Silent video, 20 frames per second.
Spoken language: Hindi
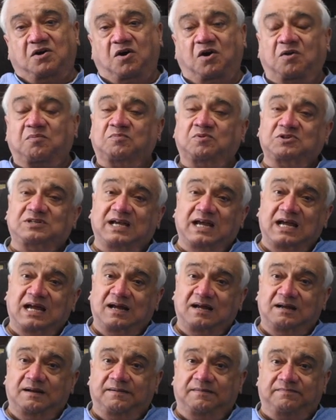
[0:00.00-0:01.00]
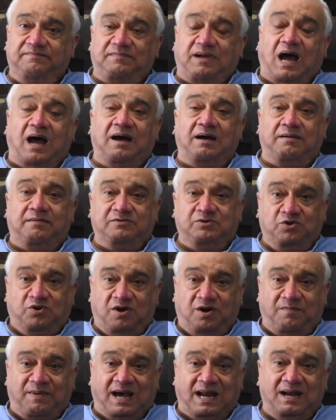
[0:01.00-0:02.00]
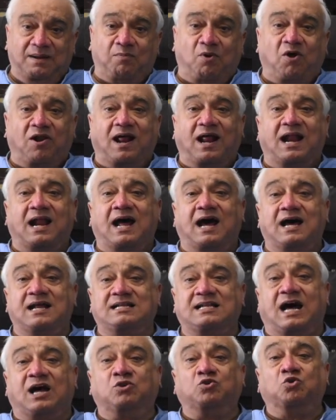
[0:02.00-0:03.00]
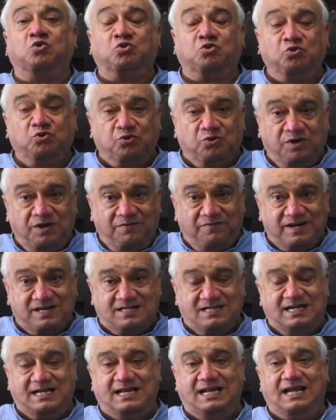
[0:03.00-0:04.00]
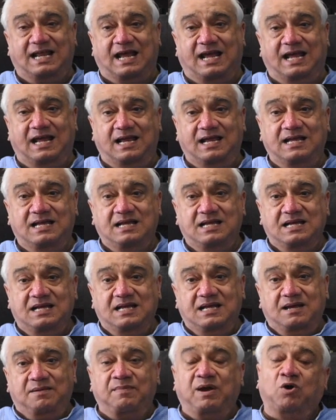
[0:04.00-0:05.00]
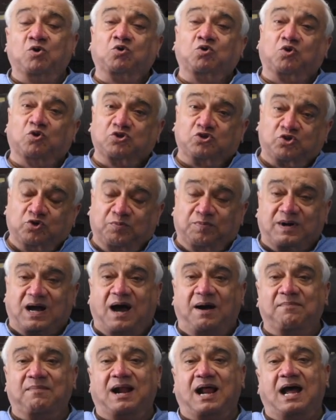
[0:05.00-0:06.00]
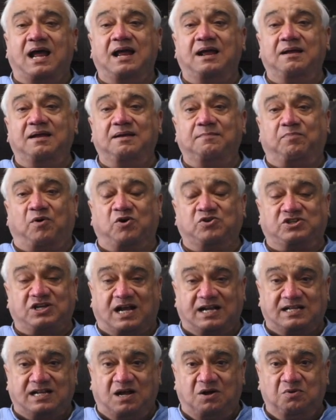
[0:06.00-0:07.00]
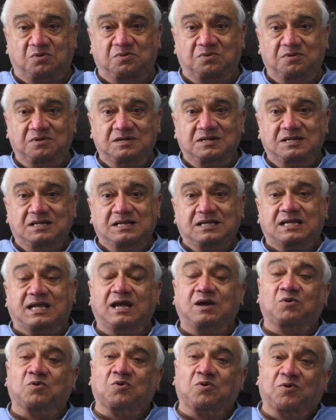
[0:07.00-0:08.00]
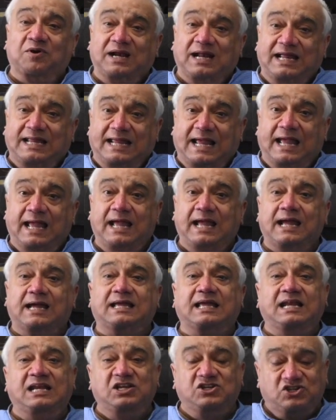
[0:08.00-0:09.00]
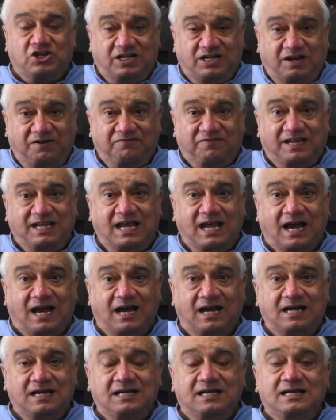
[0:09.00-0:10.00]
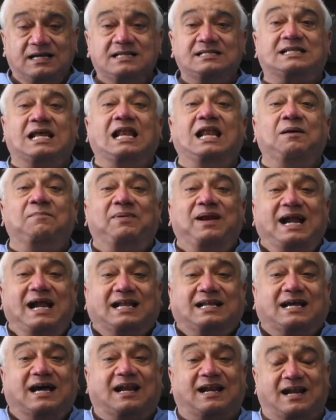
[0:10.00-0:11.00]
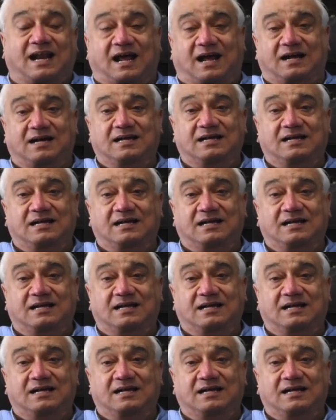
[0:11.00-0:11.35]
और मुझे जो हमारे मौलाना आज़ाद उर्दू यूनिवर्सिटी है मैं उनको शुभकामनाएँ पहुँचाता हूँ कि उन्होंने ये एक इनिशिएटिव किया सेलिब्रेट करना